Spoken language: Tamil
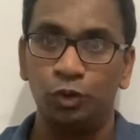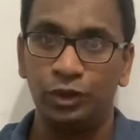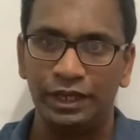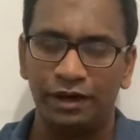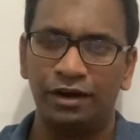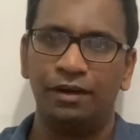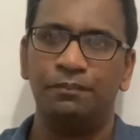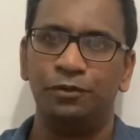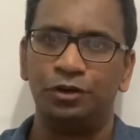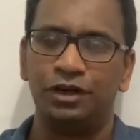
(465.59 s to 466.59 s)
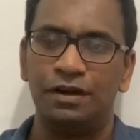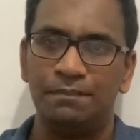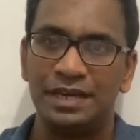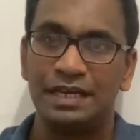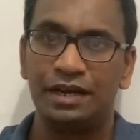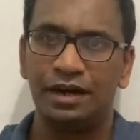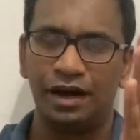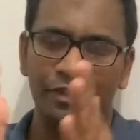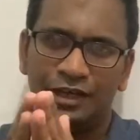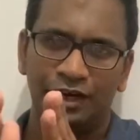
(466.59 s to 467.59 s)
உயிரிழப்புகள் மிக
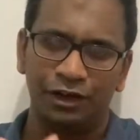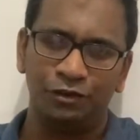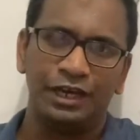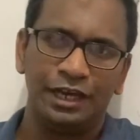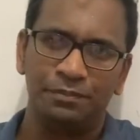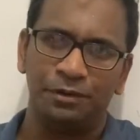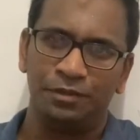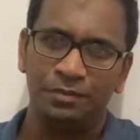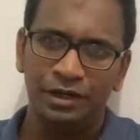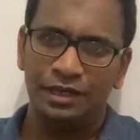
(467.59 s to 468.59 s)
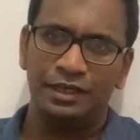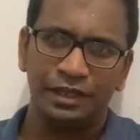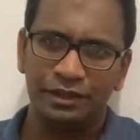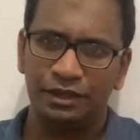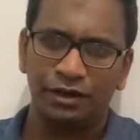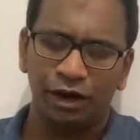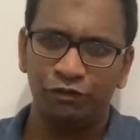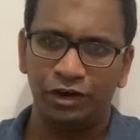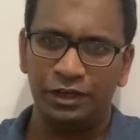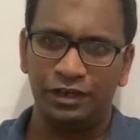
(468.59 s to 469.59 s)
அதிக அளவில் ஏற்படும் இதை இந்த
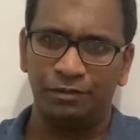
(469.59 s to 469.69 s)
கிராஃபில் நீங்கள்